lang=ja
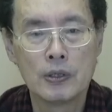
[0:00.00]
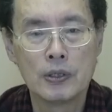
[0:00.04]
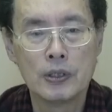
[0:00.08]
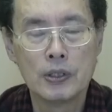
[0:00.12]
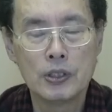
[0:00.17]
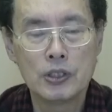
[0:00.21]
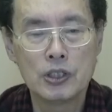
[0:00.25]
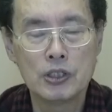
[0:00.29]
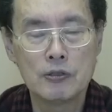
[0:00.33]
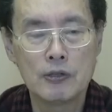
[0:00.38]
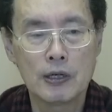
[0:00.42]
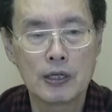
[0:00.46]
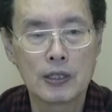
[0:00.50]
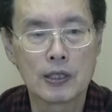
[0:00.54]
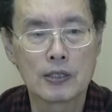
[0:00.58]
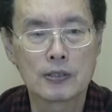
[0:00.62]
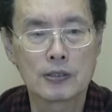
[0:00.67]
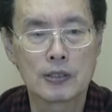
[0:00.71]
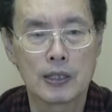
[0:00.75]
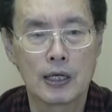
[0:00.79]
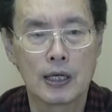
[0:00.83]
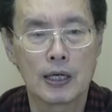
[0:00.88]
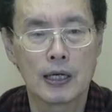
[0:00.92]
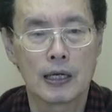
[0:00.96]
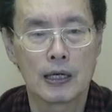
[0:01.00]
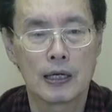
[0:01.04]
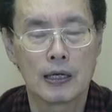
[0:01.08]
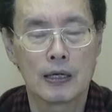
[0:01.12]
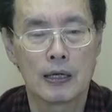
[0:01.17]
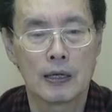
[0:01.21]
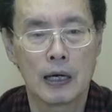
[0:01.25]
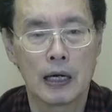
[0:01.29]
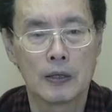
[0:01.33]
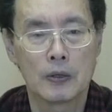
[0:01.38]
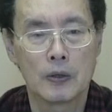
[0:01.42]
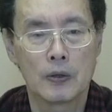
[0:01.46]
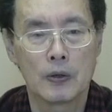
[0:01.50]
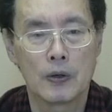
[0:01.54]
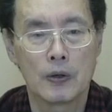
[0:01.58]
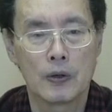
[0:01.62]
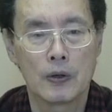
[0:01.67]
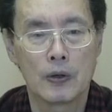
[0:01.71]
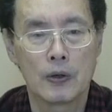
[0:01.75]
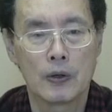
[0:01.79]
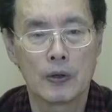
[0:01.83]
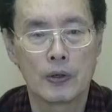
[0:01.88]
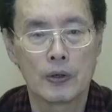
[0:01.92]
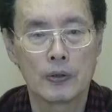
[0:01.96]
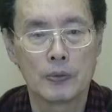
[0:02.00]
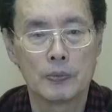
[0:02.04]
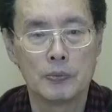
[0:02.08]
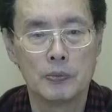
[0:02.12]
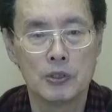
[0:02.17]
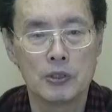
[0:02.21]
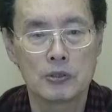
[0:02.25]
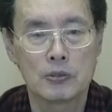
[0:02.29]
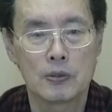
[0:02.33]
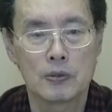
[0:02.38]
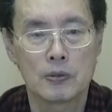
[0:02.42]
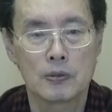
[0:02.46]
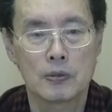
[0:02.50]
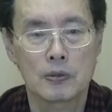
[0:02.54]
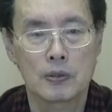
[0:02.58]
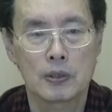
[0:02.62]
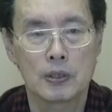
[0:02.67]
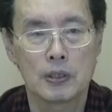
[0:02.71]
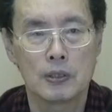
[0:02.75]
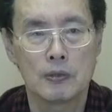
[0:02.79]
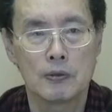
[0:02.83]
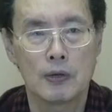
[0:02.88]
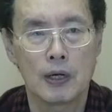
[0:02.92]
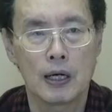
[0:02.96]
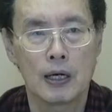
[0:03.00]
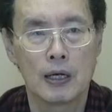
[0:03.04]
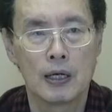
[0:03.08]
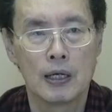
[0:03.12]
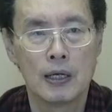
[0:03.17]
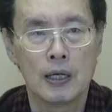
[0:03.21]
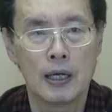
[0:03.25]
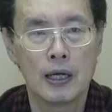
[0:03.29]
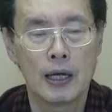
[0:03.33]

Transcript: 一時はですねあの民主党の時には、